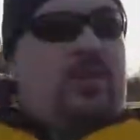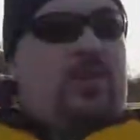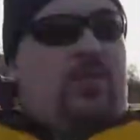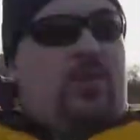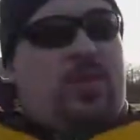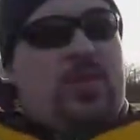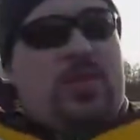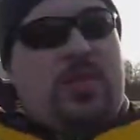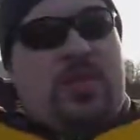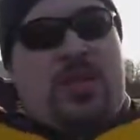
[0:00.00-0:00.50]

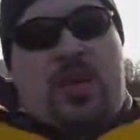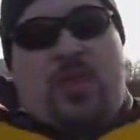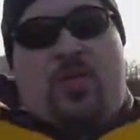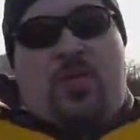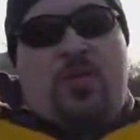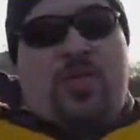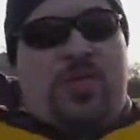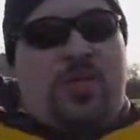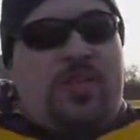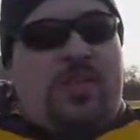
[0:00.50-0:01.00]
Вот на
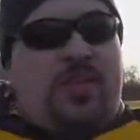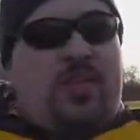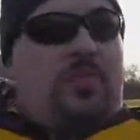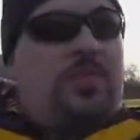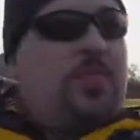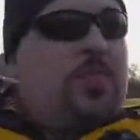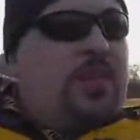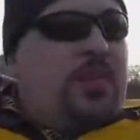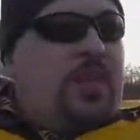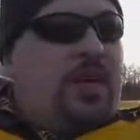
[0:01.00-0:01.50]
таком
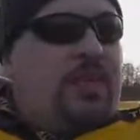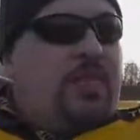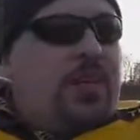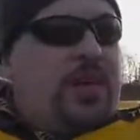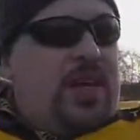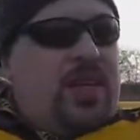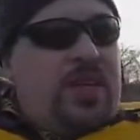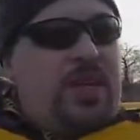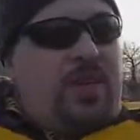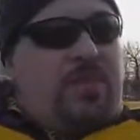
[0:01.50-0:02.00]
низком
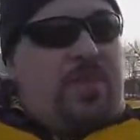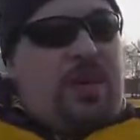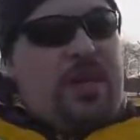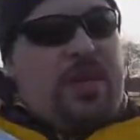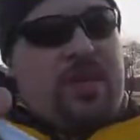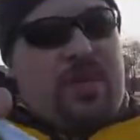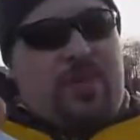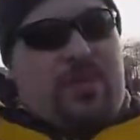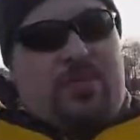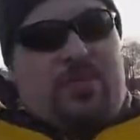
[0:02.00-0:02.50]
давлении
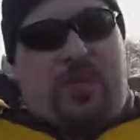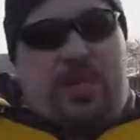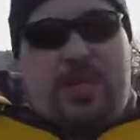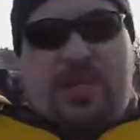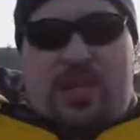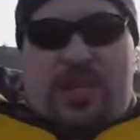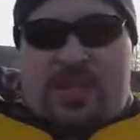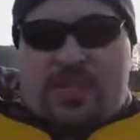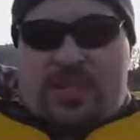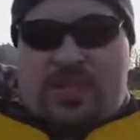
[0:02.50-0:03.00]
покрафт
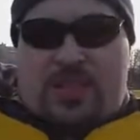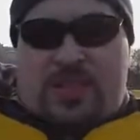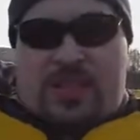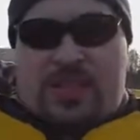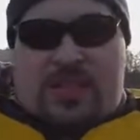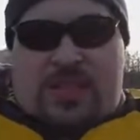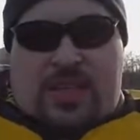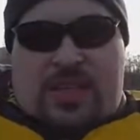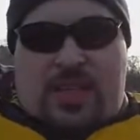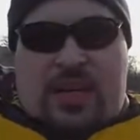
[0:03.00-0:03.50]
прекрасно
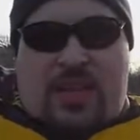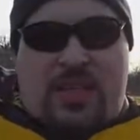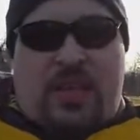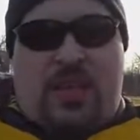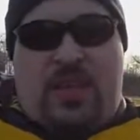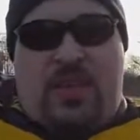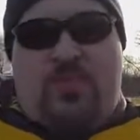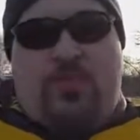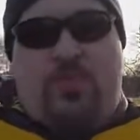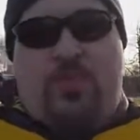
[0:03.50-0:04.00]

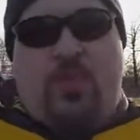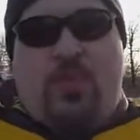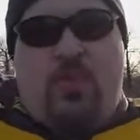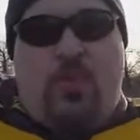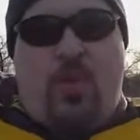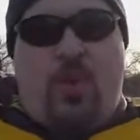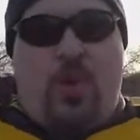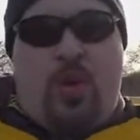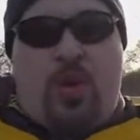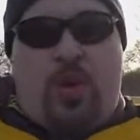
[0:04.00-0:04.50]
сохраняет
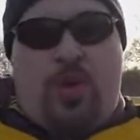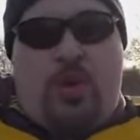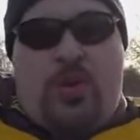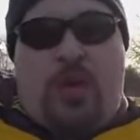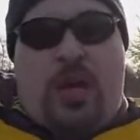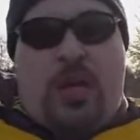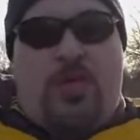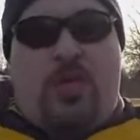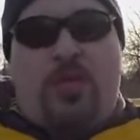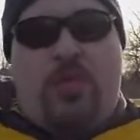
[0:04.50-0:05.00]
форму,
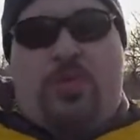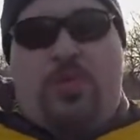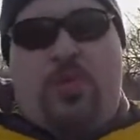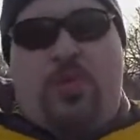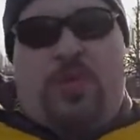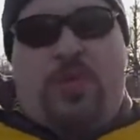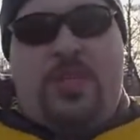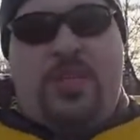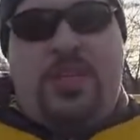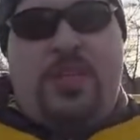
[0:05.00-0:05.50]
он такой
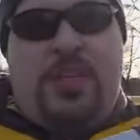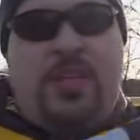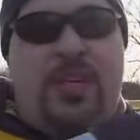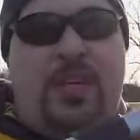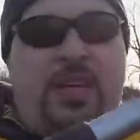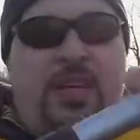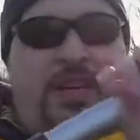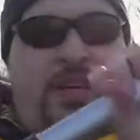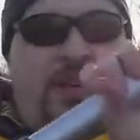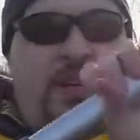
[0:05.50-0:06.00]

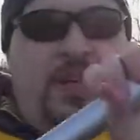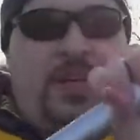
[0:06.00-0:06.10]
тверденький,